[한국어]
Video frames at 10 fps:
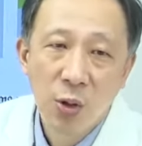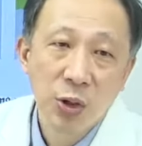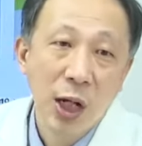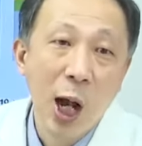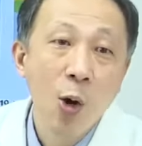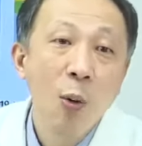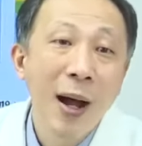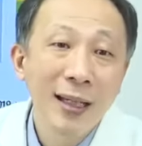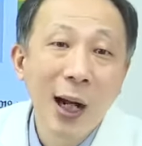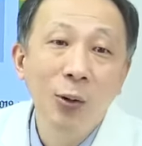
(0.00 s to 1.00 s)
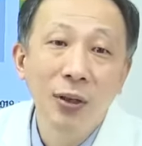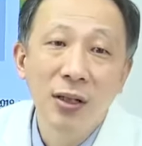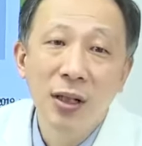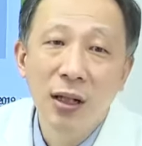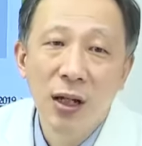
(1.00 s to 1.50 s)
요새 광고 많이
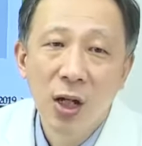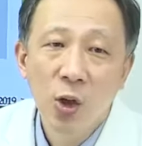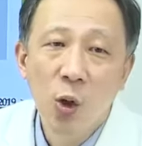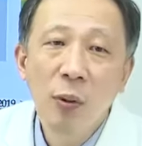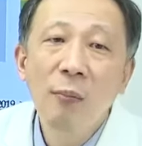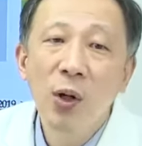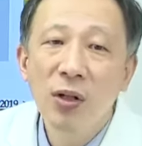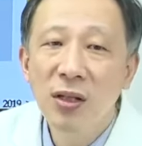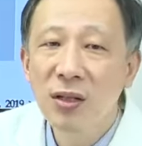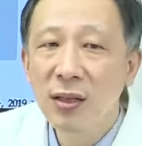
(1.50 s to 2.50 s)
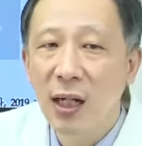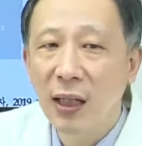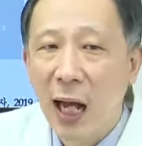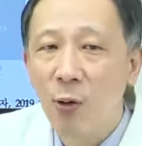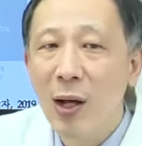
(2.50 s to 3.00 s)
나오듯이 소변 보는
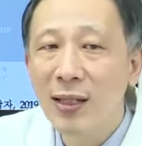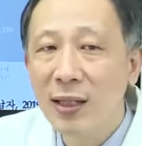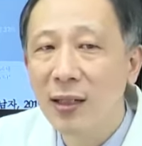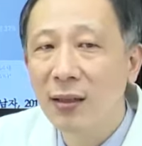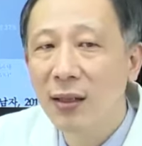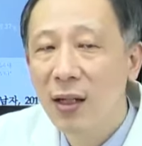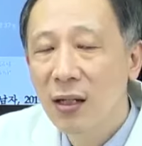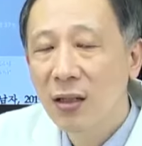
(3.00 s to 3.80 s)
증상을 악화시키는